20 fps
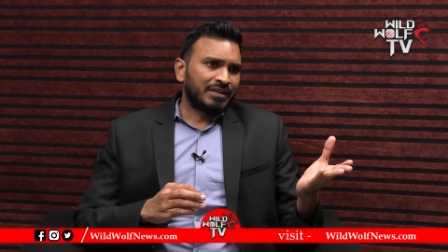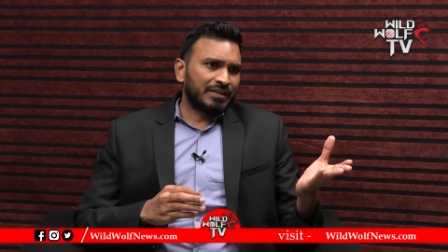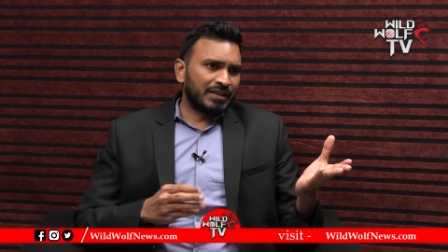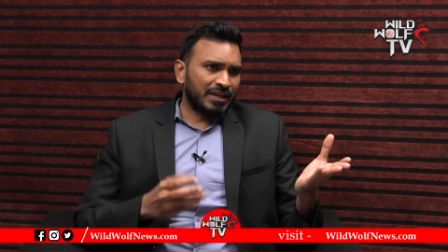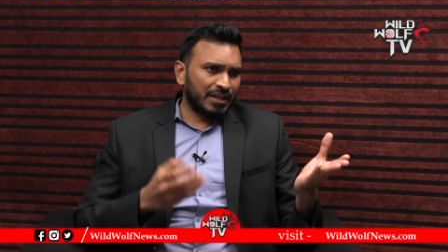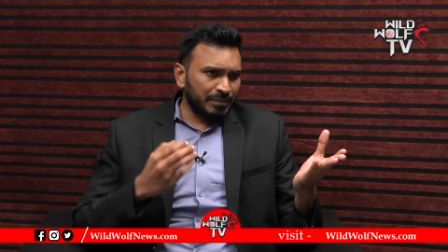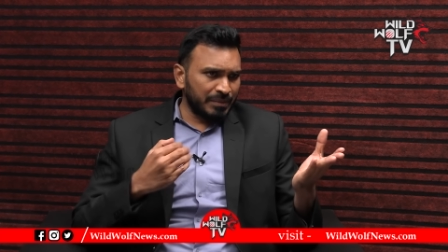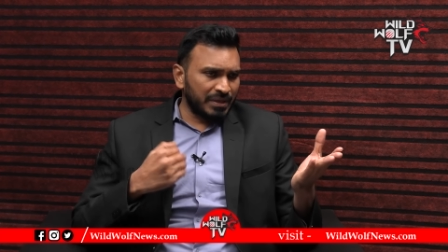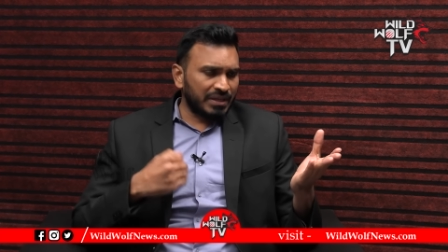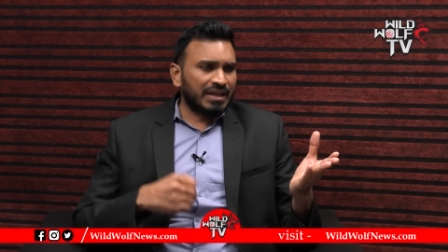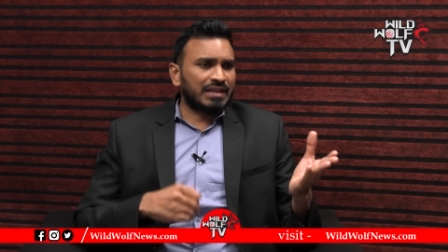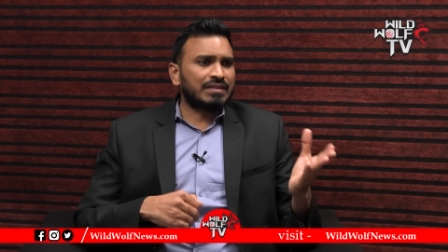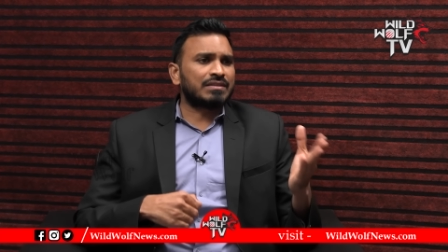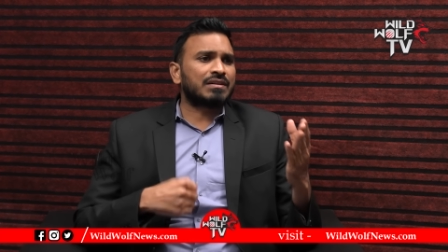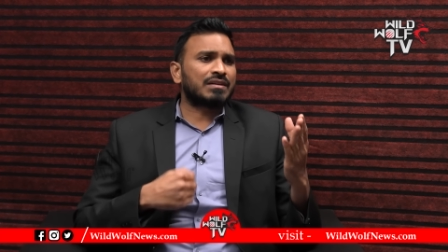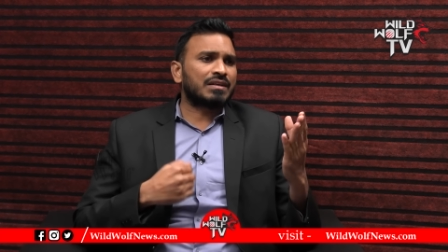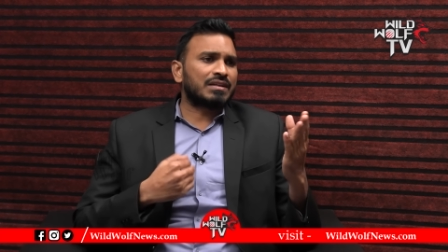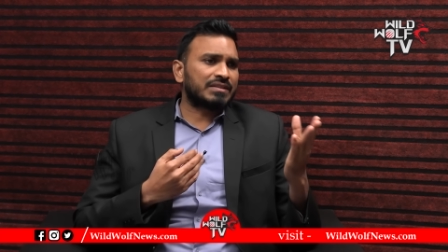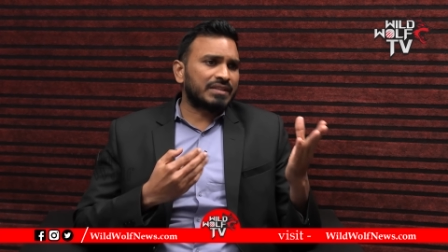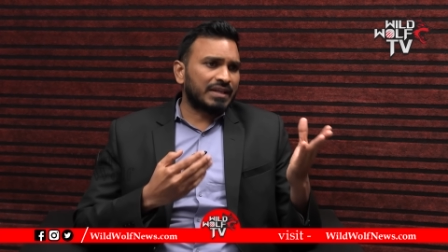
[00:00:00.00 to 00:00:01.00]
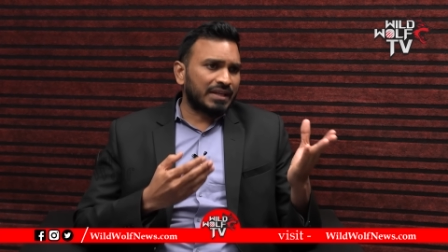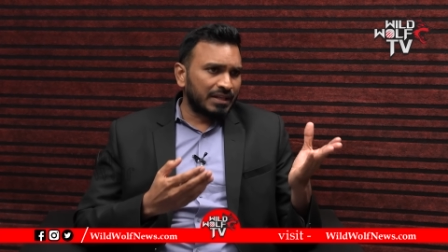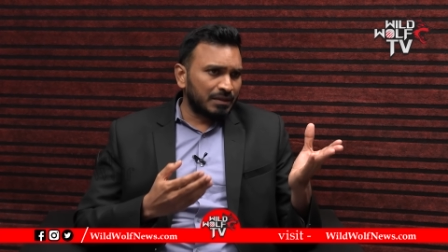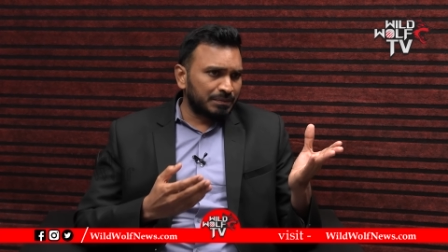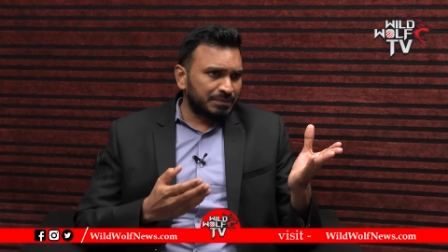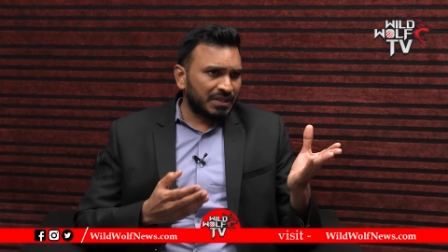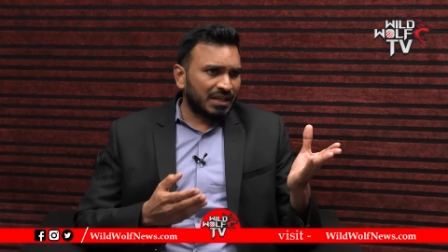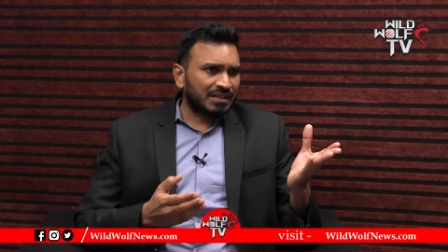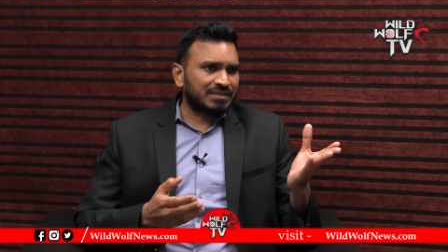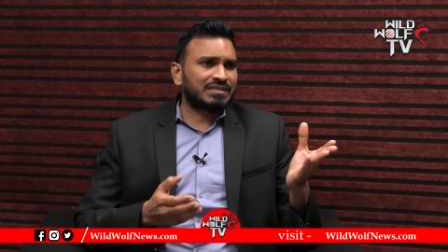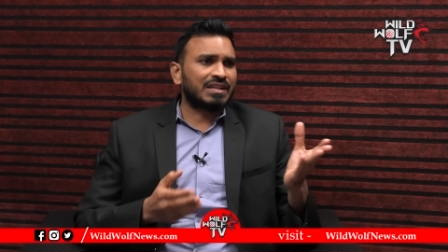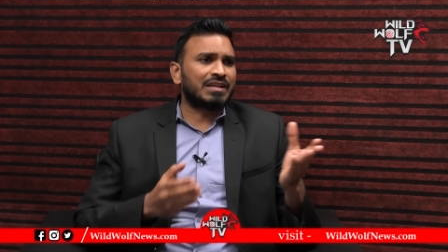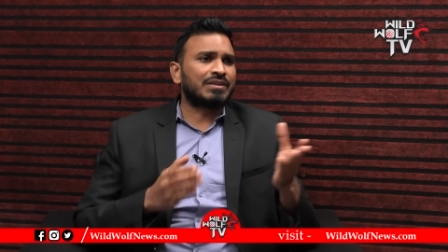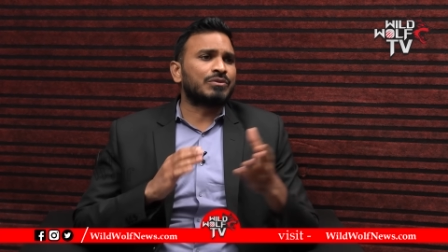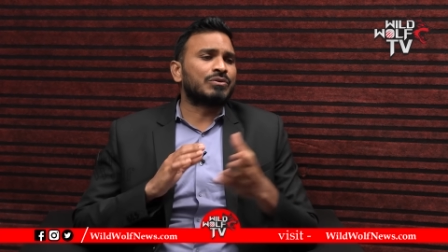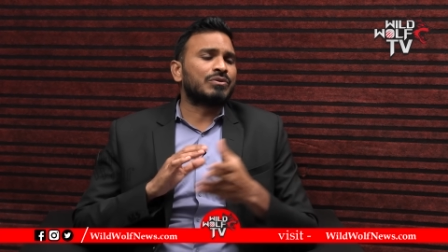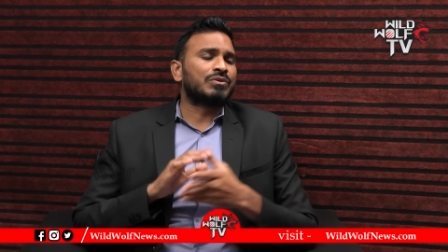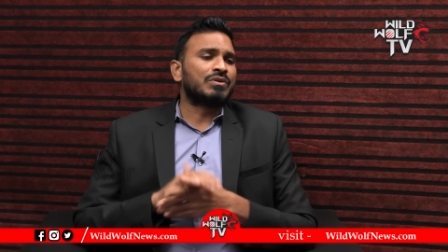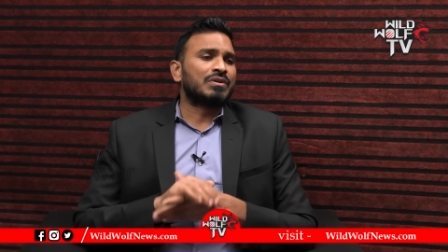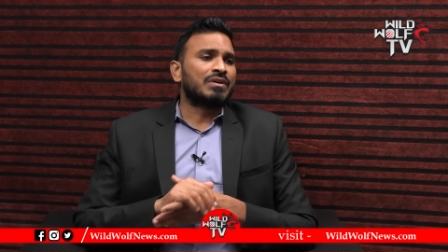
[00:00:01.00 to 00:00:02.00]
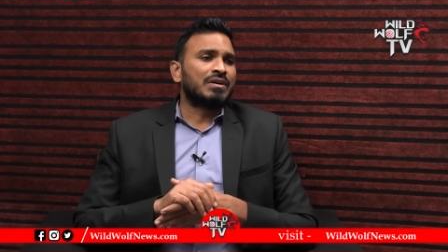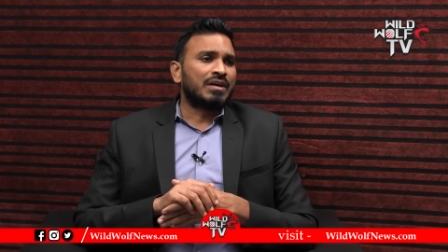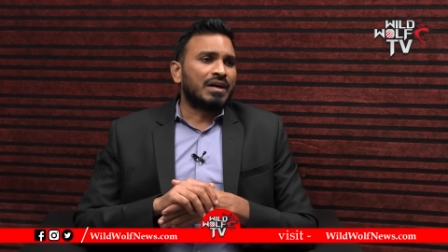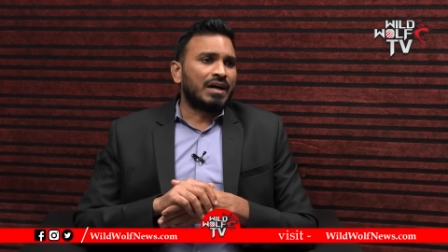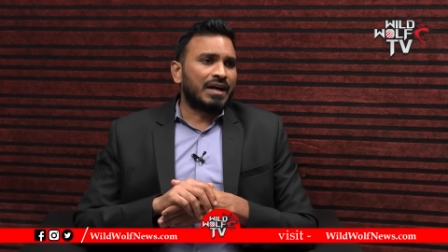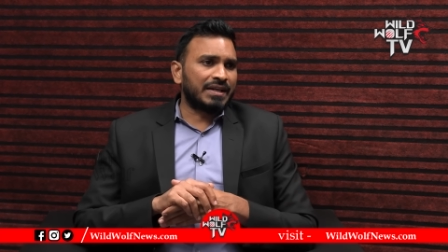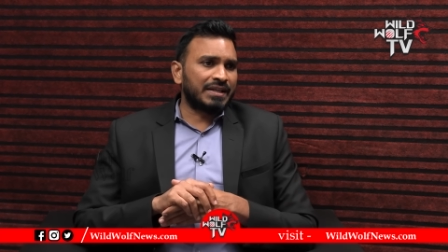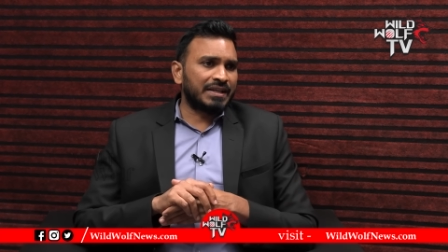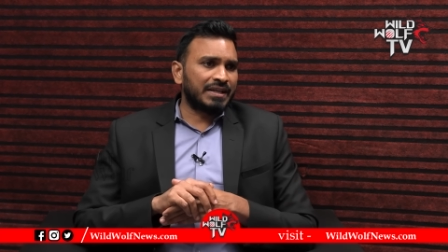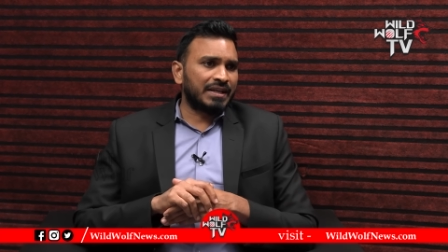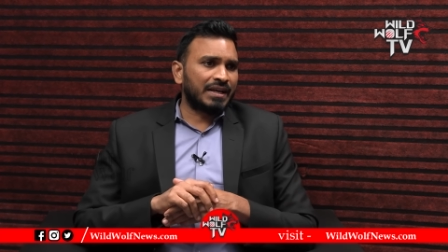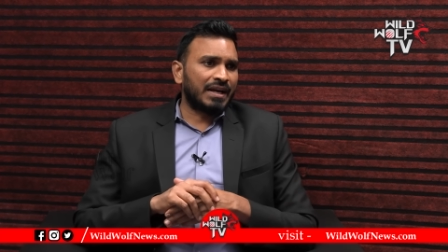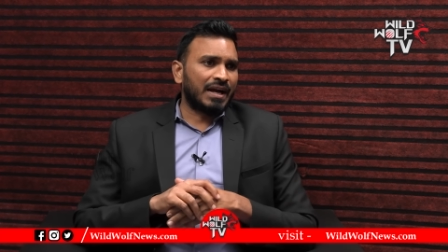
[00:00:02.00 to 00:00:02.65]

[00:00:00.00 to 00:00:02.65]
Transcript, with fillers: నేను మీకు ఎంతో కొంత హెల్ప్ చేస్తాను అని